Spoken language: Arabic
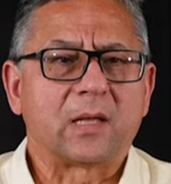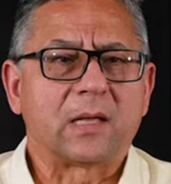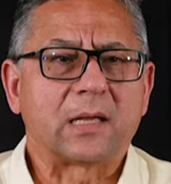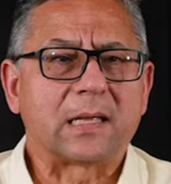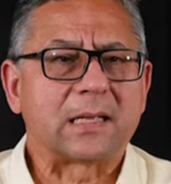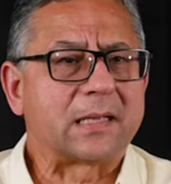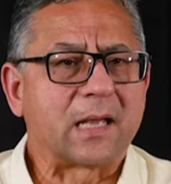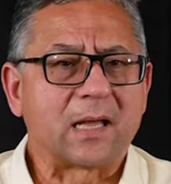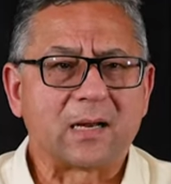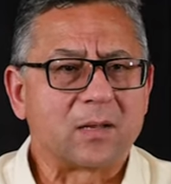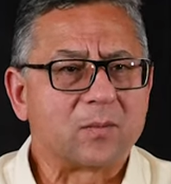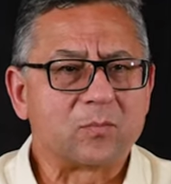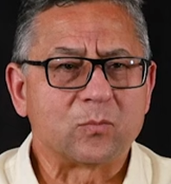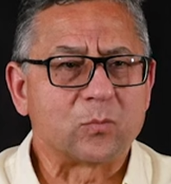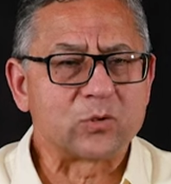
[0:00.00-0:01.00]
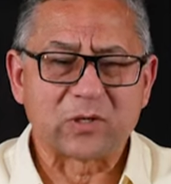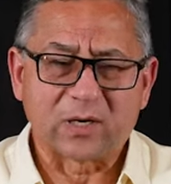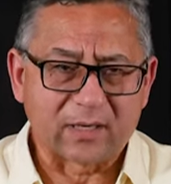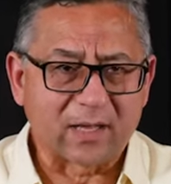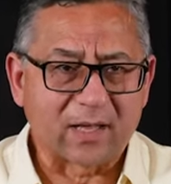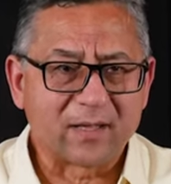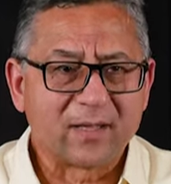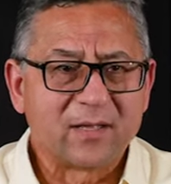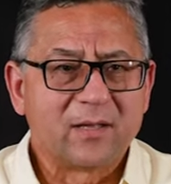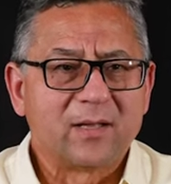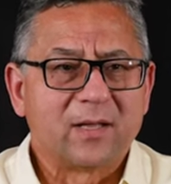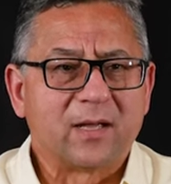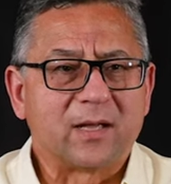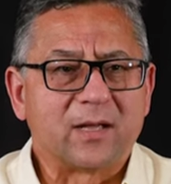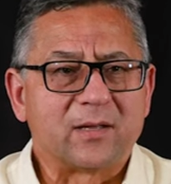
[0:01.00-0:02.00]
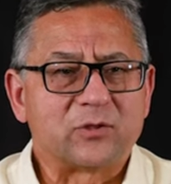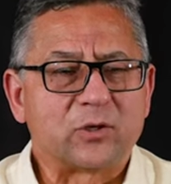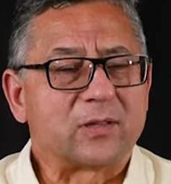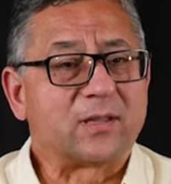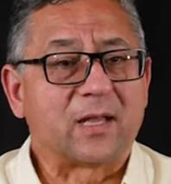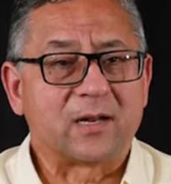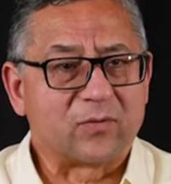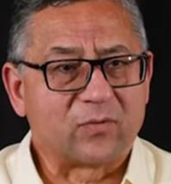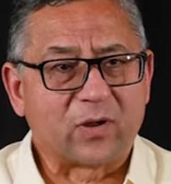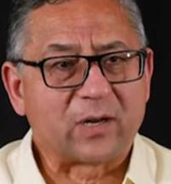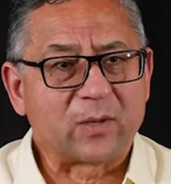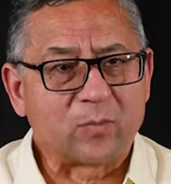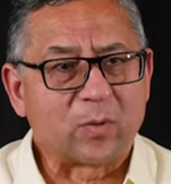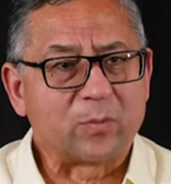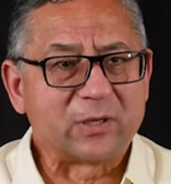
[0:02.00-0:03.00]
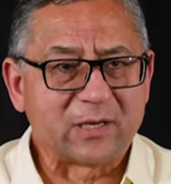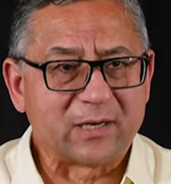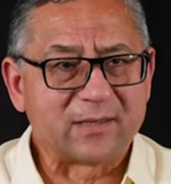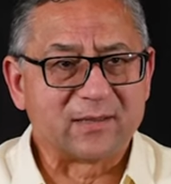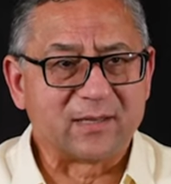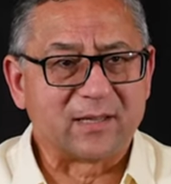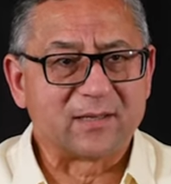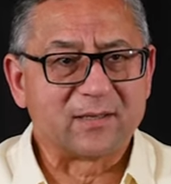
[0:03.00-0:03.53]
خيانه مزريه شتان الفرق ما بين الاثنين